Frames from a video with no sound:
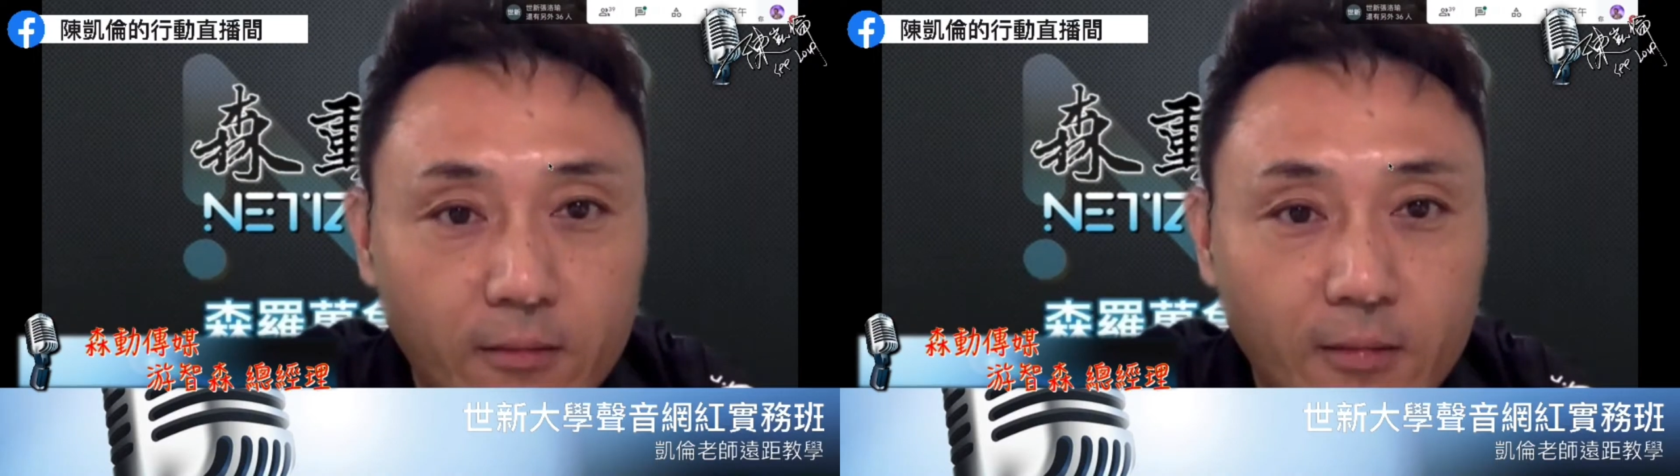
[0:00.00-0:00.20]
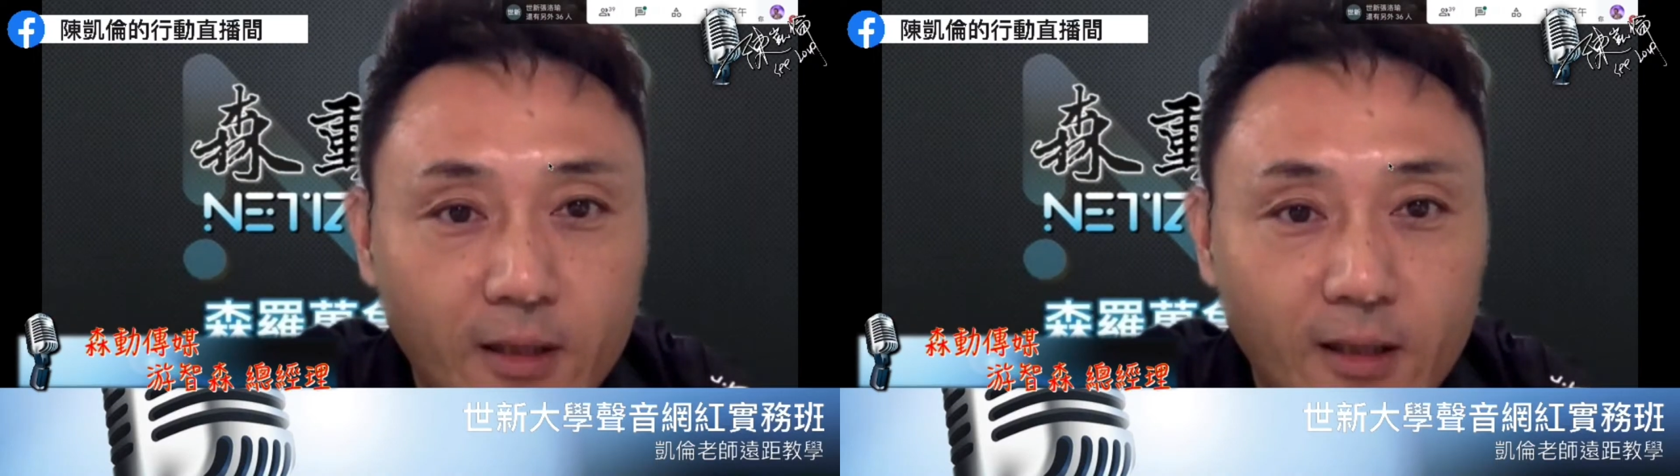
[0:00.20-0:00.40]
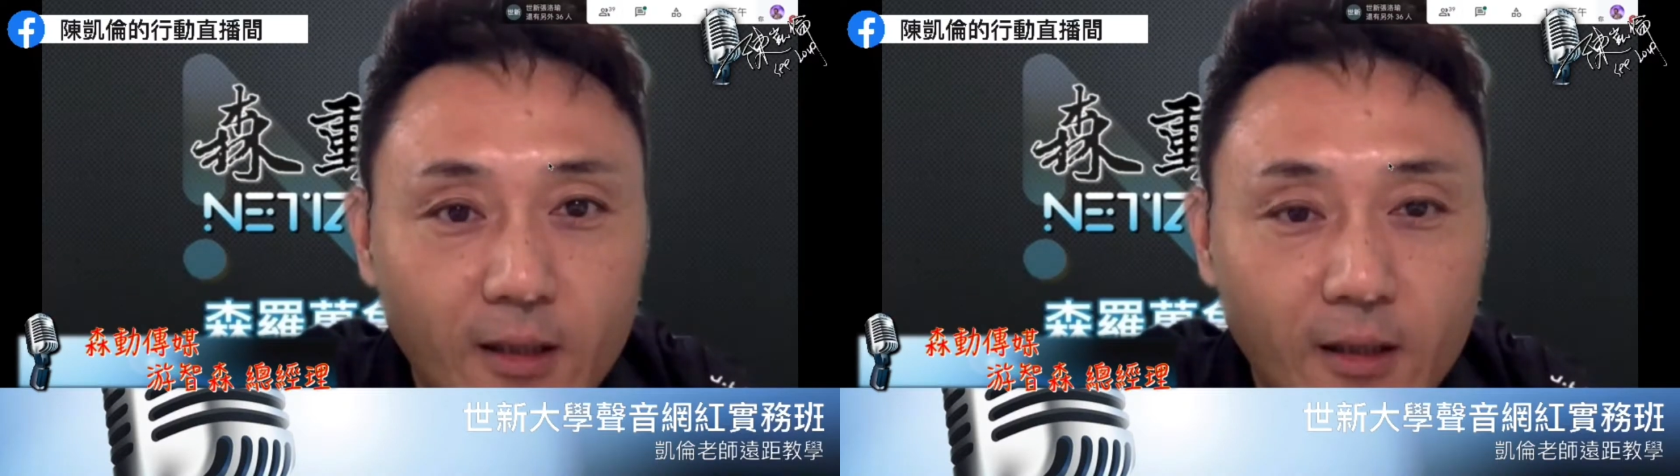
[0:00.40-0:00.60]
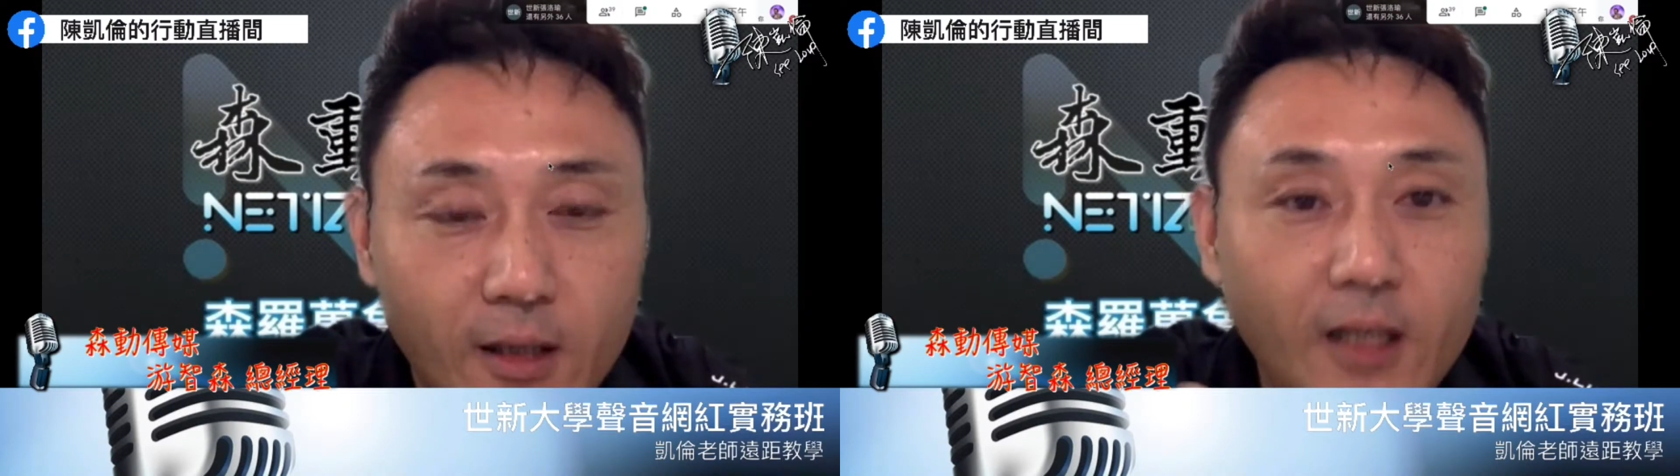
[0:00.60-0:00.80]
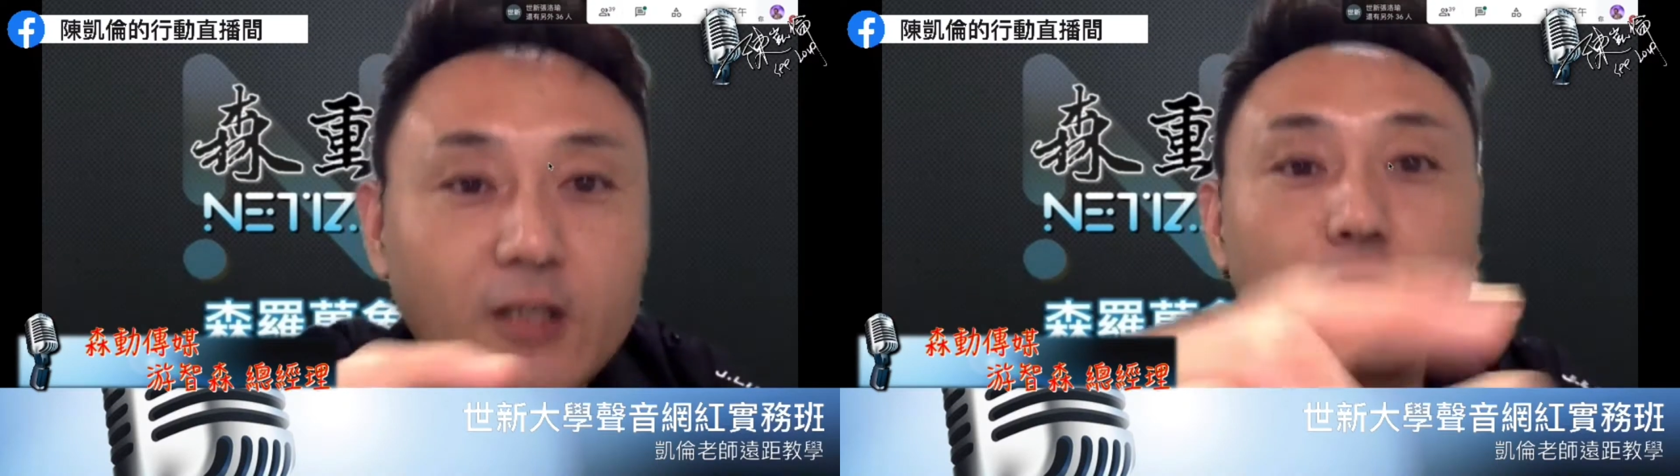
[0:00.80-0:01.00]
嗯，
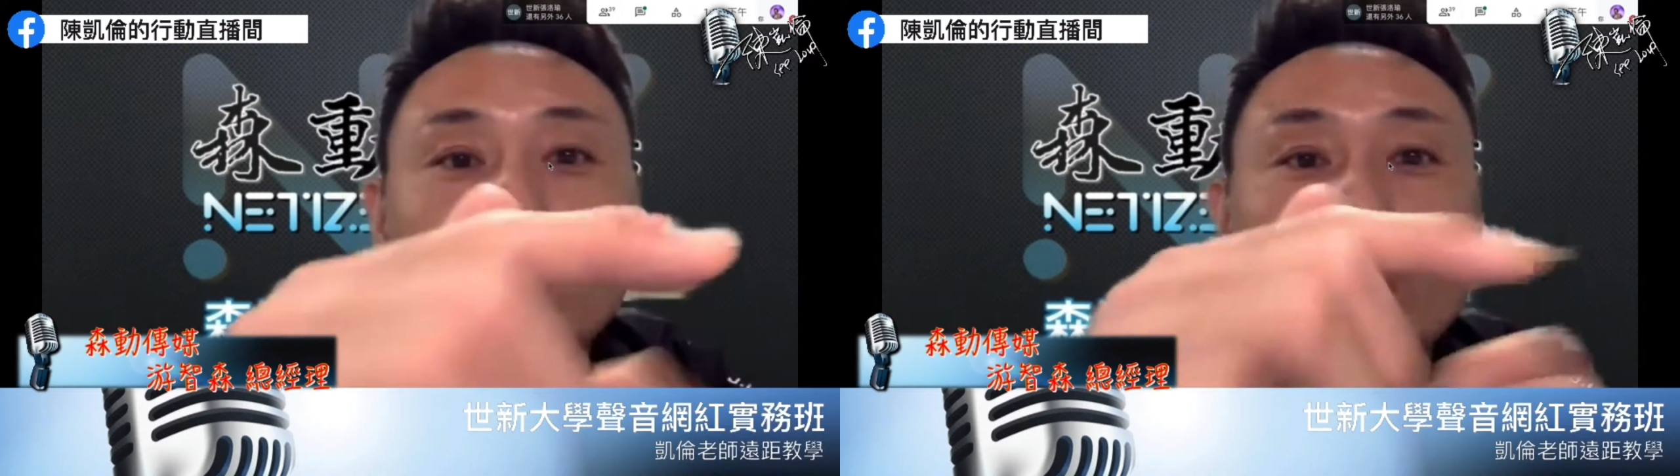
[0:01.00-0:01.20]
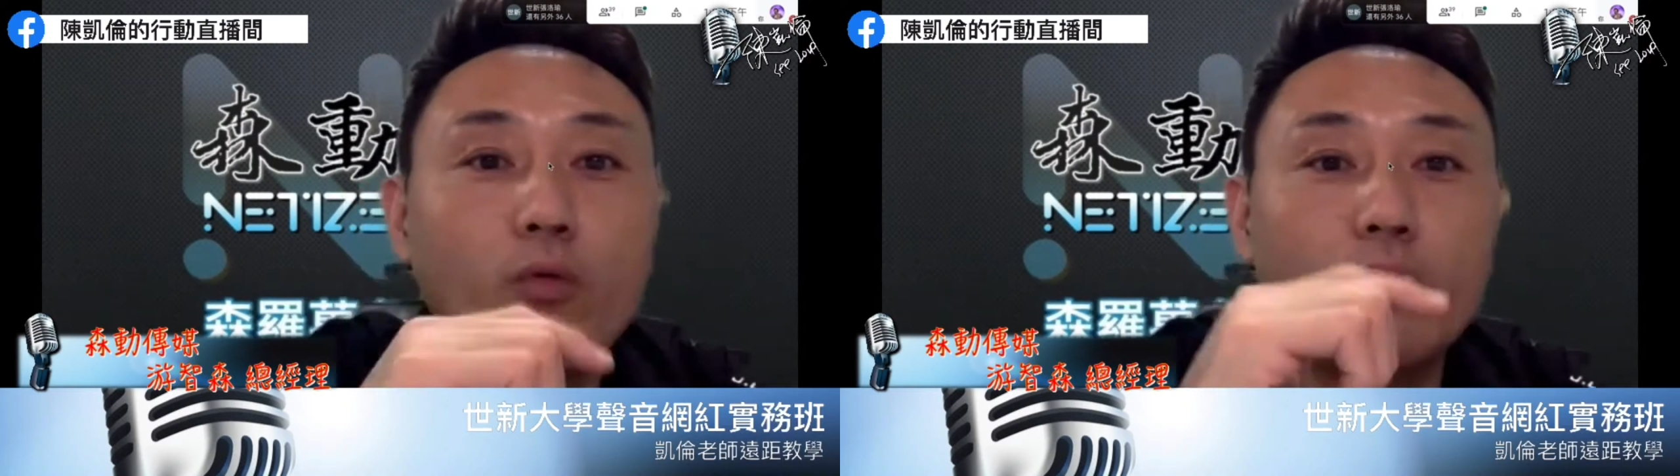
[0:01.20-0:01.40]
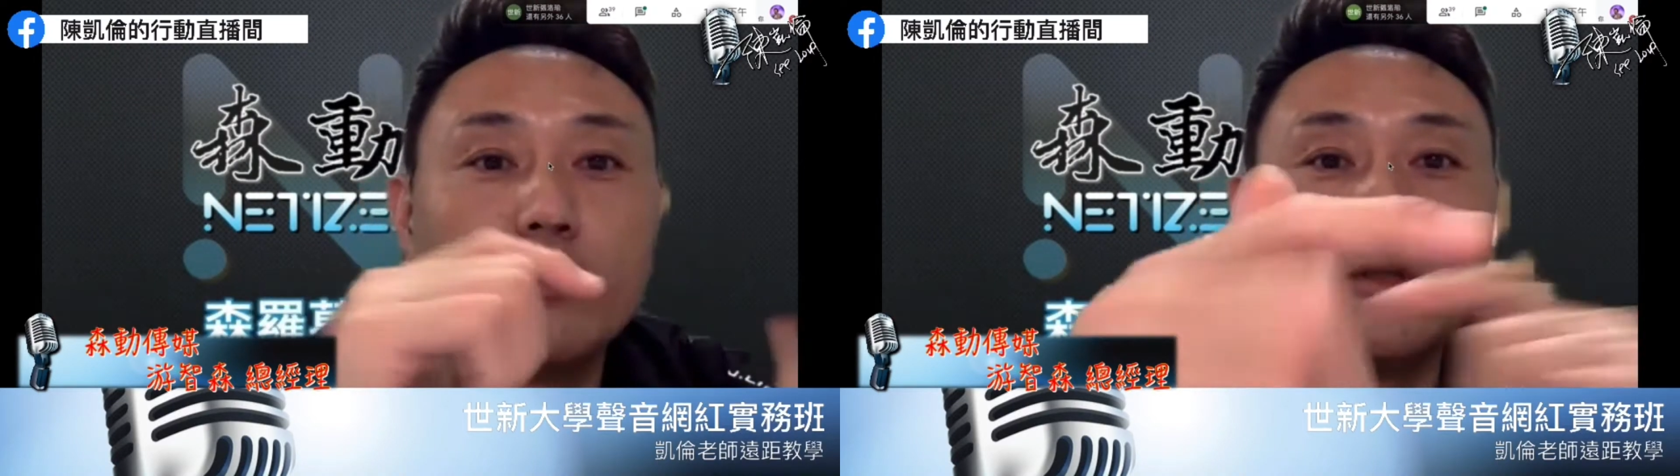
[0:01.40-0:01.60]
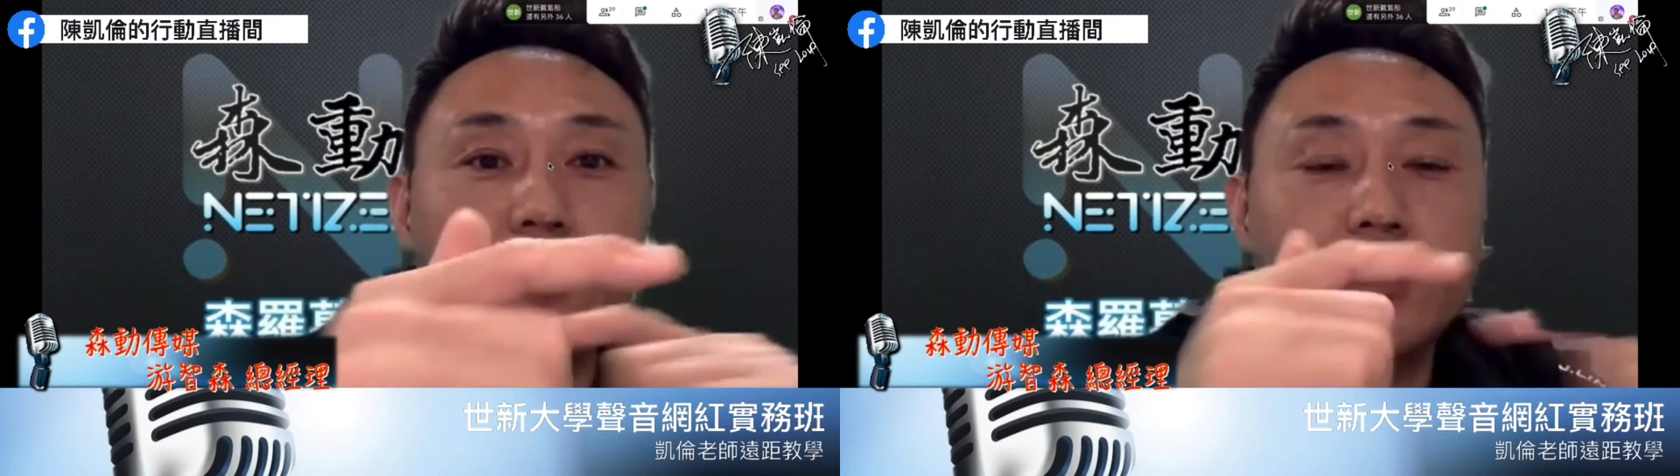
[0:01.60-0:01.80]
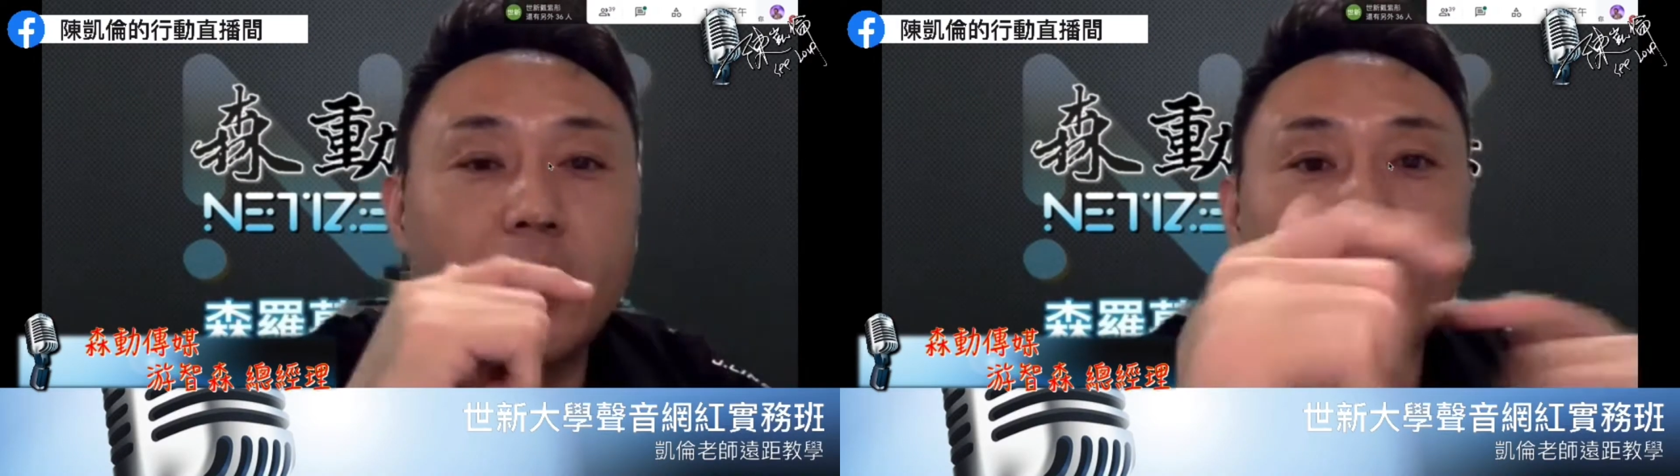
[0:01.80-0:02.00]
它是属于
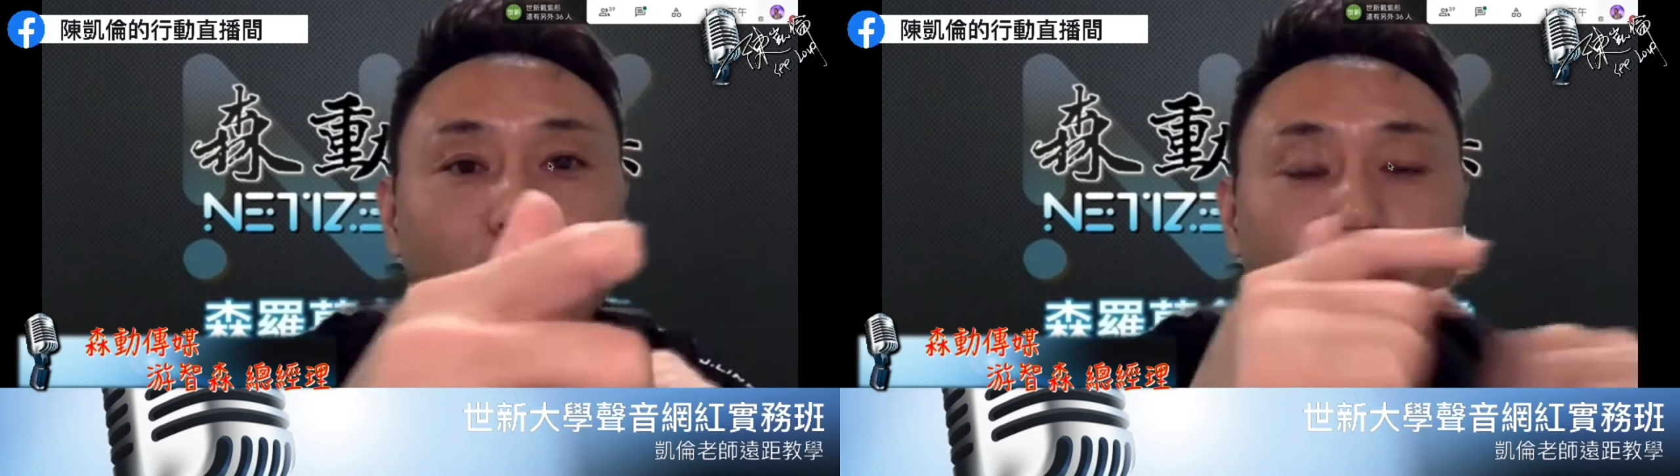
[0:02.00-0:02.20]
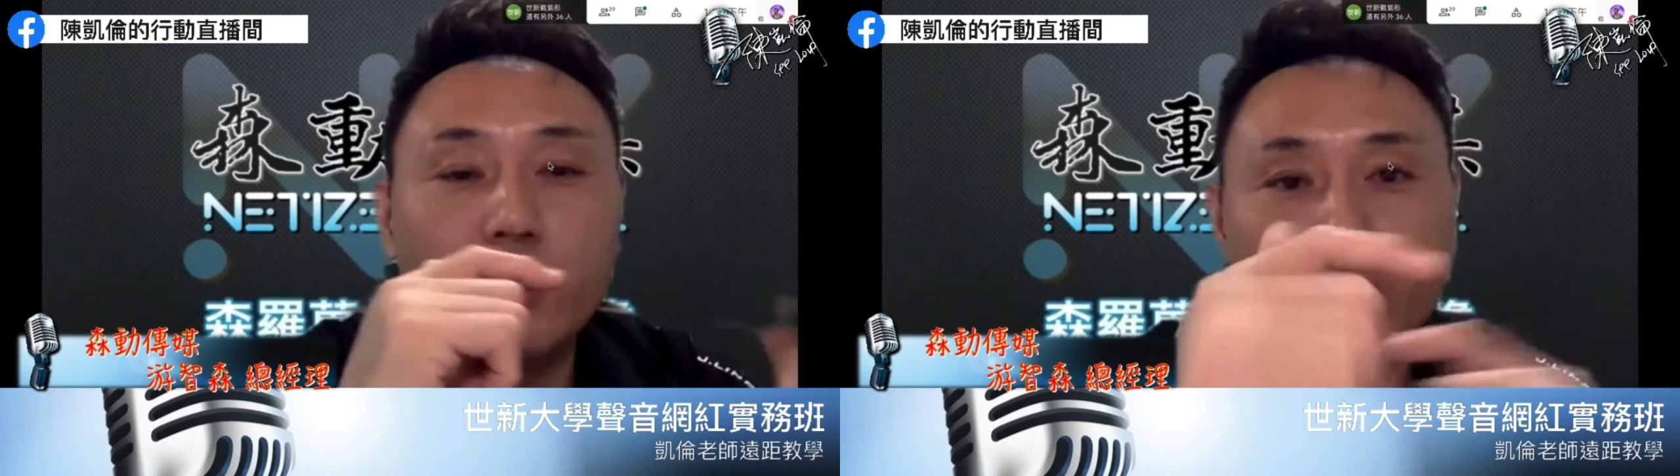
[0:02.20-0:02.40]
double way，